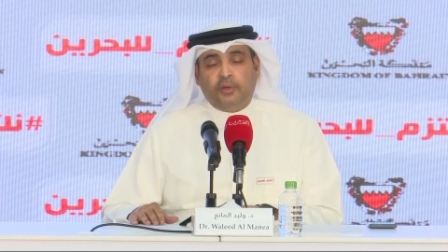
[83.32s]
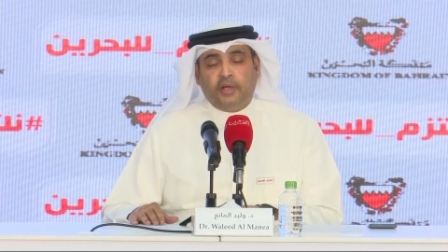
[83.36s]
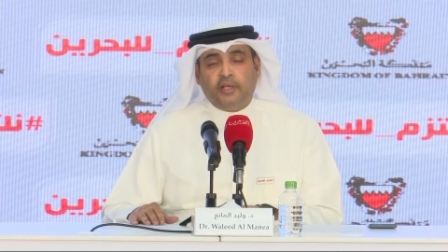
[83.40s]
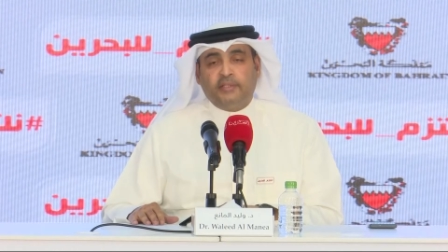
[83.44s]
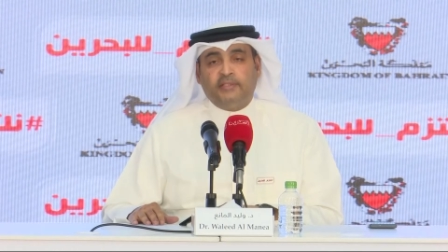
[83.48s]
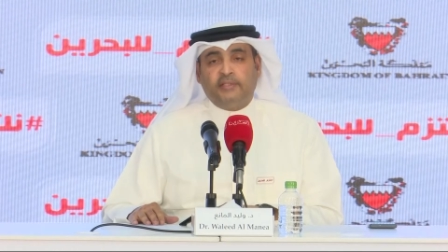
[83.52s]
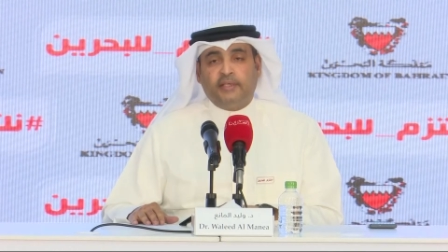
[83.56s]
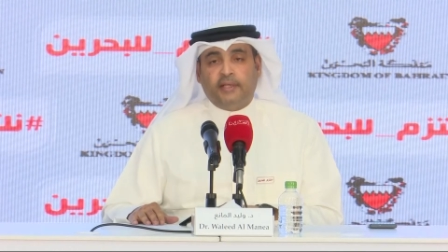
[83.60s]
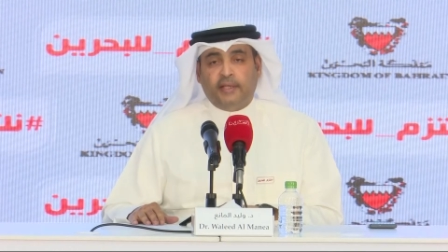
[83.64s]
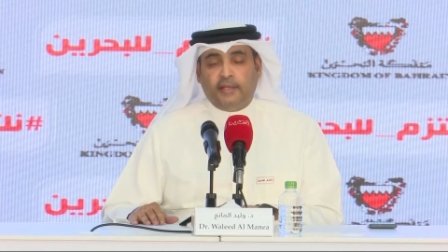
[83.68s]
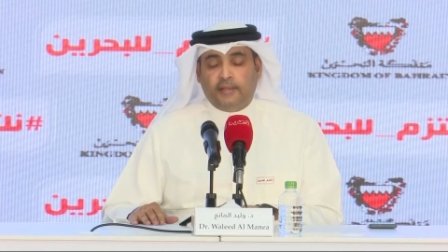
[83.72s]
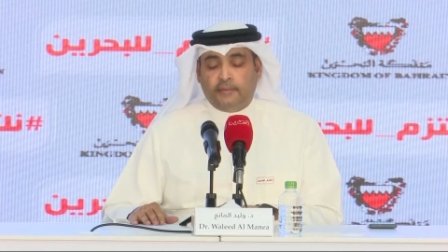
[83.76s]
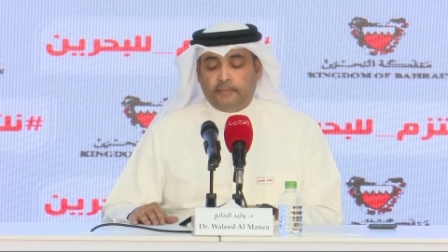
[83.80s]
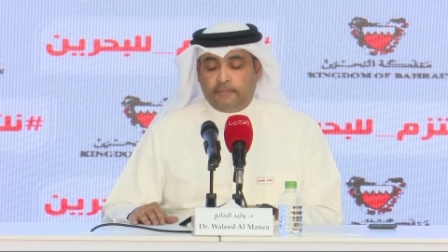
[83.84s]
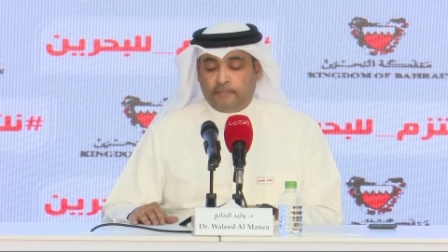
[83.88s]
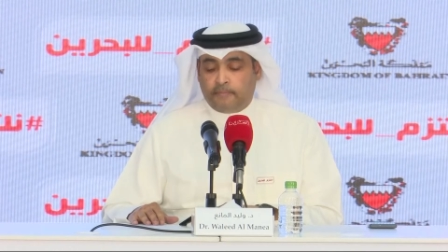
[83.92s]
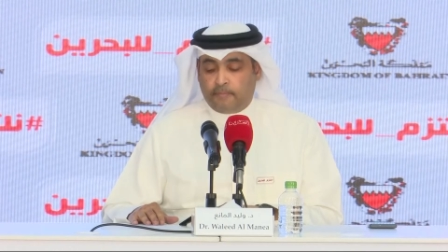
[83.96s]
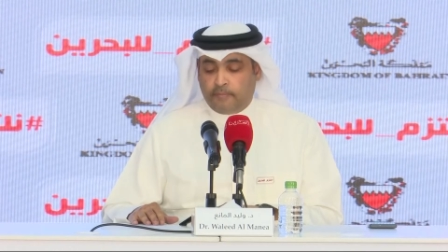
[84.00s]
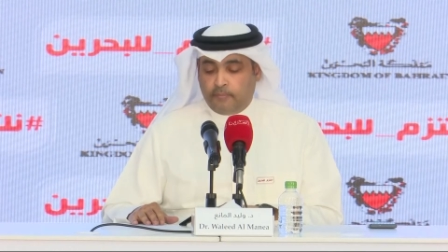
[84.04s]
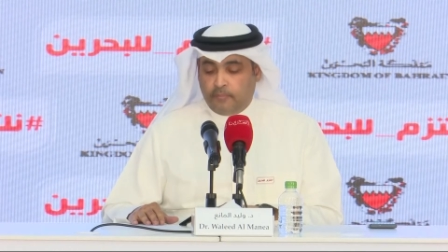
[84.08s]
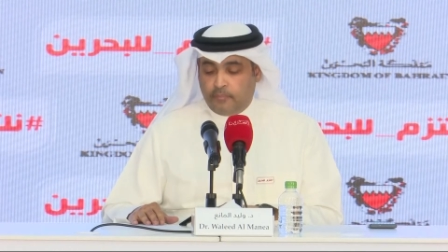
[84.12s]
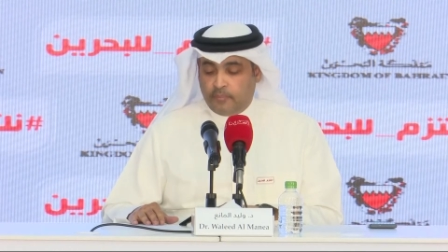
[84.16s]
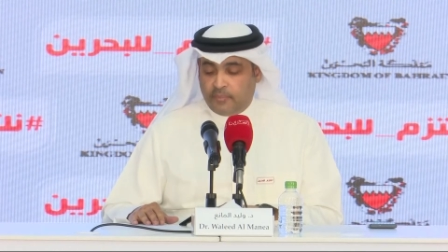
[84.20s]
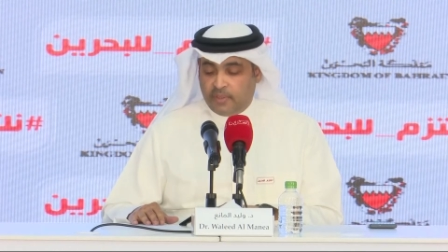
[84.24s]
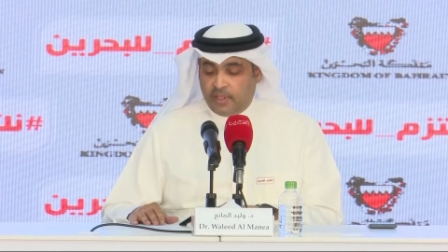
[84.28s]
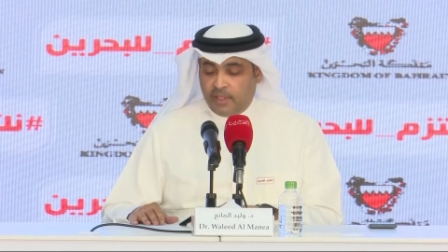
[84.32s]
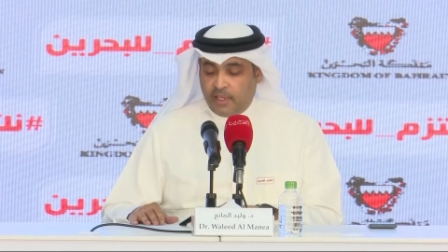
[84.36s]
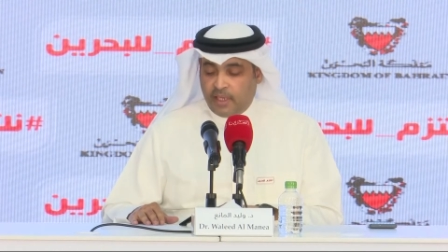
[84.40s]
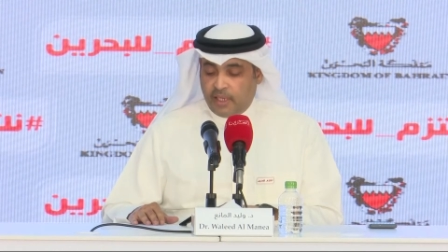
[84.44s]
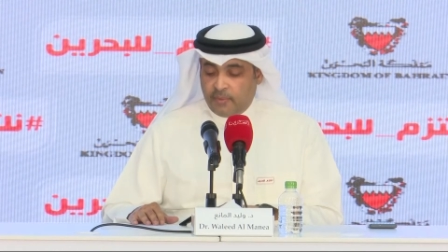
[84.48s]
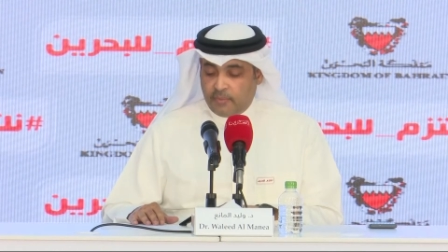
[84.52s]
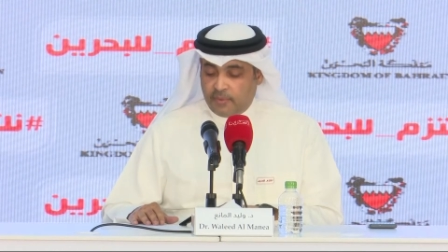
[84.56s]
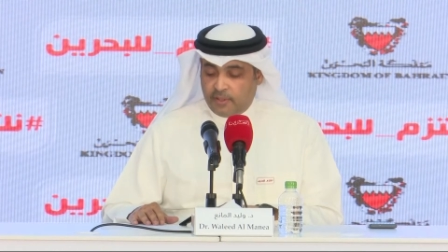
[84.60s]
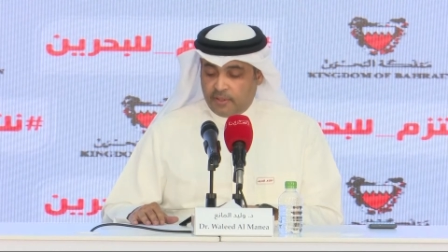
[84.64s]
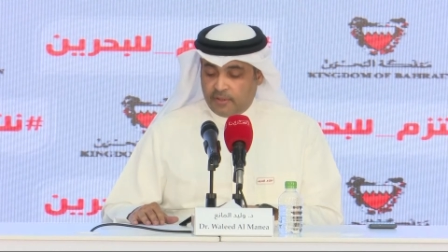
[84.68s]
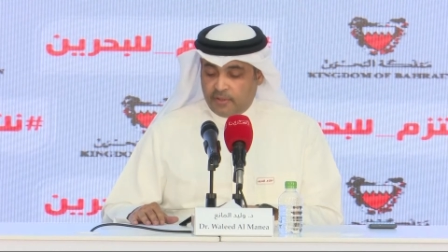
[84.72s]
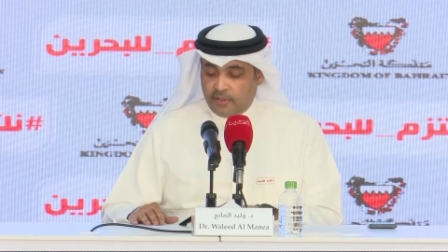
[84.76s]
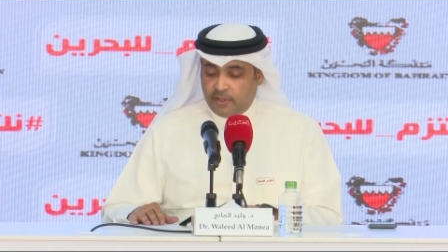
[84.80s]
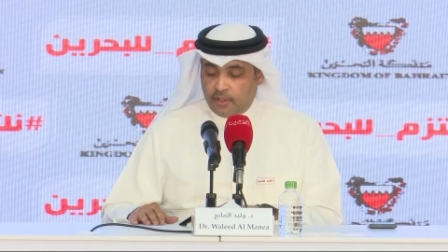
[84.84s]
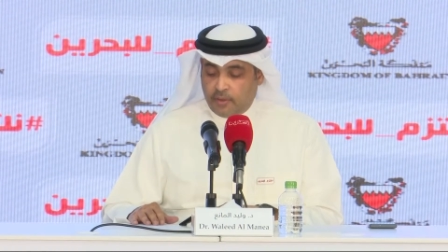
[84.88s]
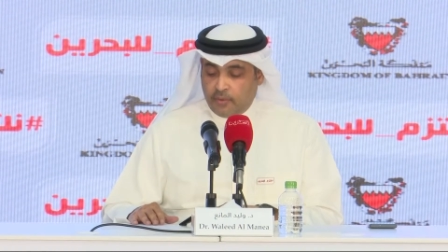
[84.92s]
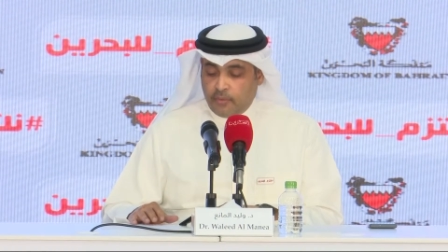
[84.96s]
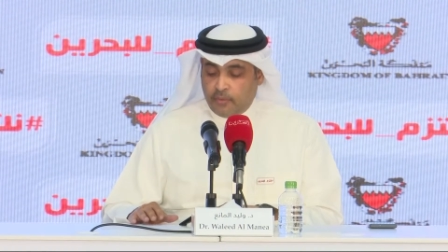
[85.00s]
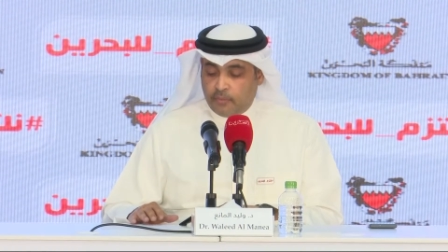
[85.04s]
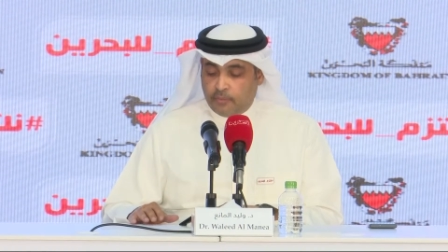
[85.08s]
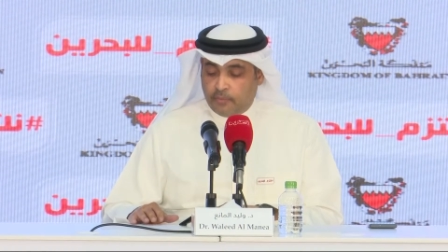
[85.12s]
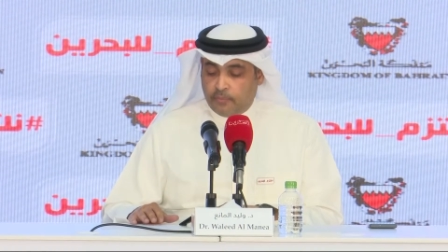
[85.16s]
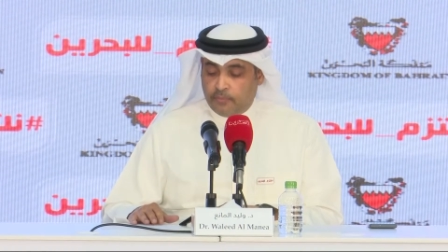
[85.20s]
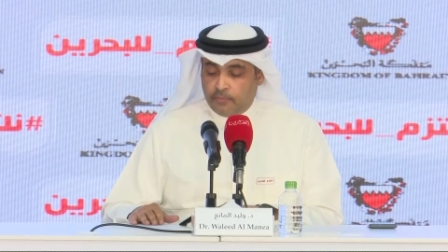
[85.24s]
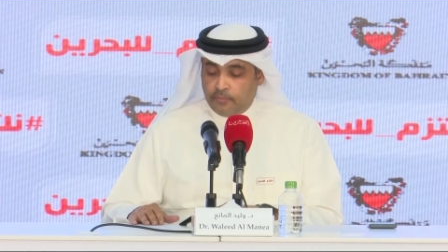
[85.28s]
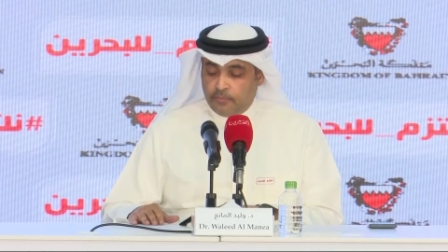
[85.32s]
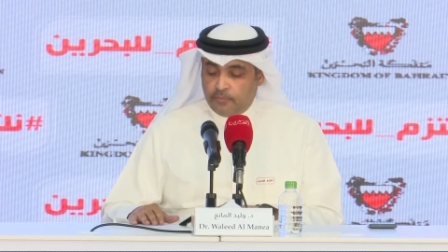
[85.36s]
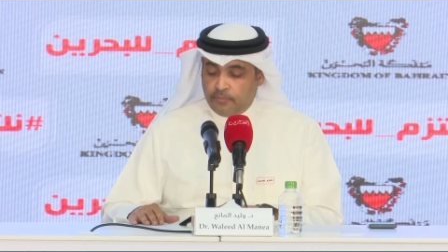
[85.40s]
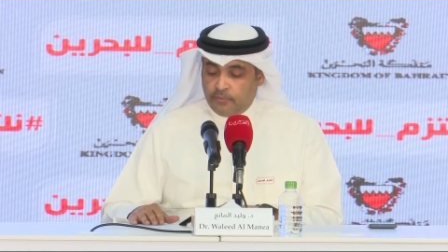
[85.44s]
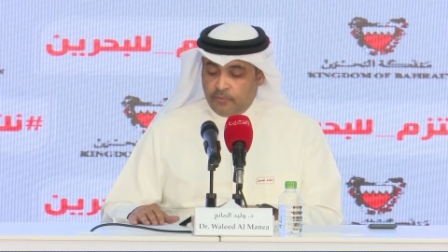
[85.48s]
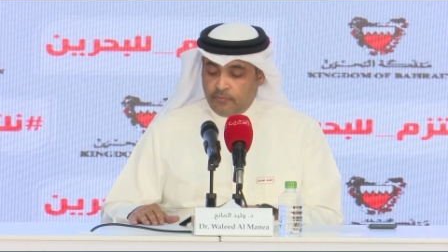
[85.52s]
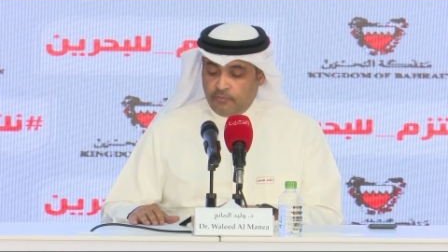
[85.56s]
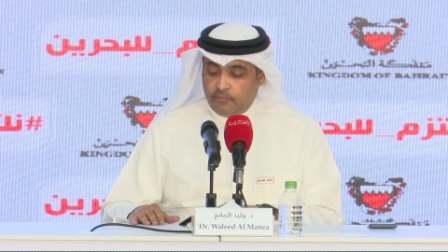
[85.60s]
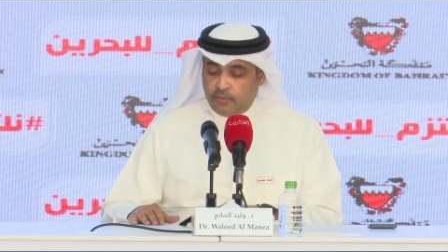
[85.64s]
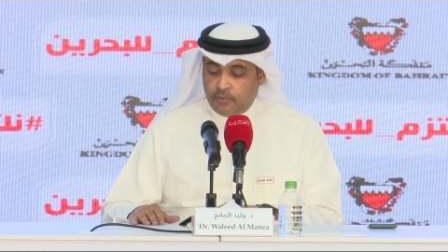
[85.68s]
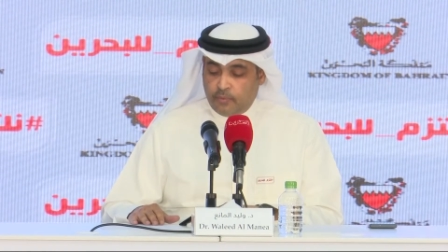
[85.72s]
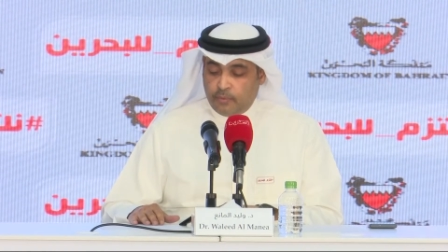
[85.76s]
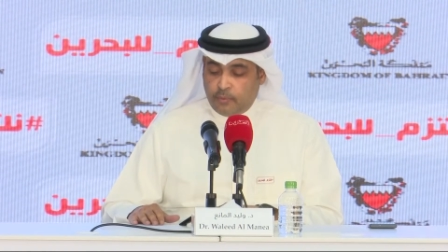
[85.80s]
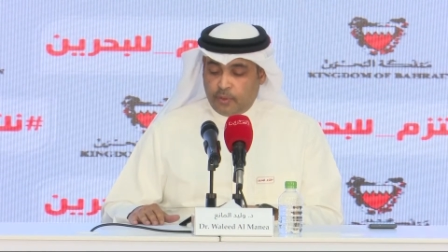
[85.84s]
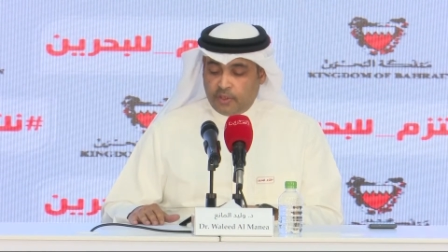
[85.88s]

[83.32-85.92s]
এই করোনা ভাইরাসের বিরুদ্ধে